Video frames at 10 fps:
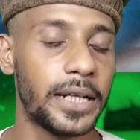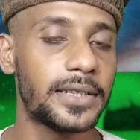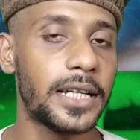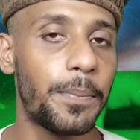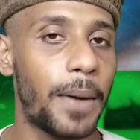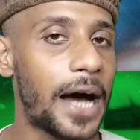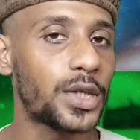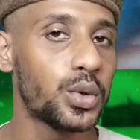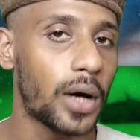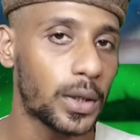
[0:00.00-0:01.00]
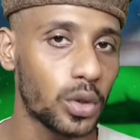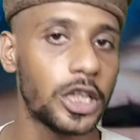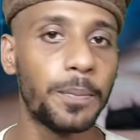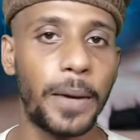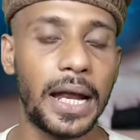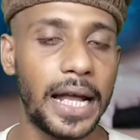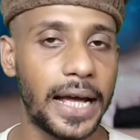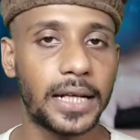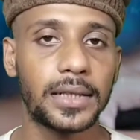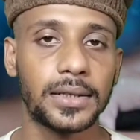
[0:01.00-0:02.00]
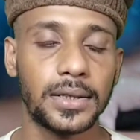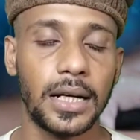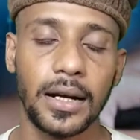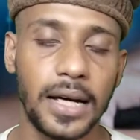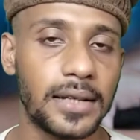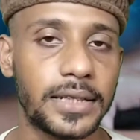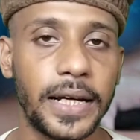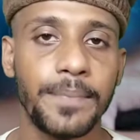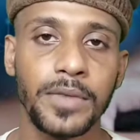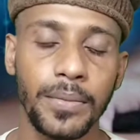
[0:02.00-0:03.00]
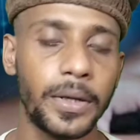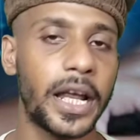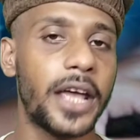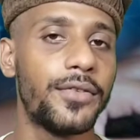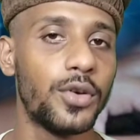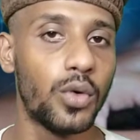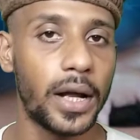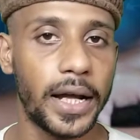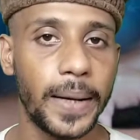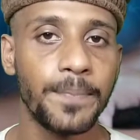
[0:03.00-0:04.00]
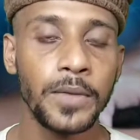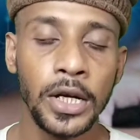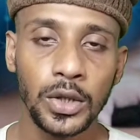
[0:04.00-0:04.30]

मेरे से बात हुआ दो दिन पहले एक लड़का से मेरा ही व्यूअर है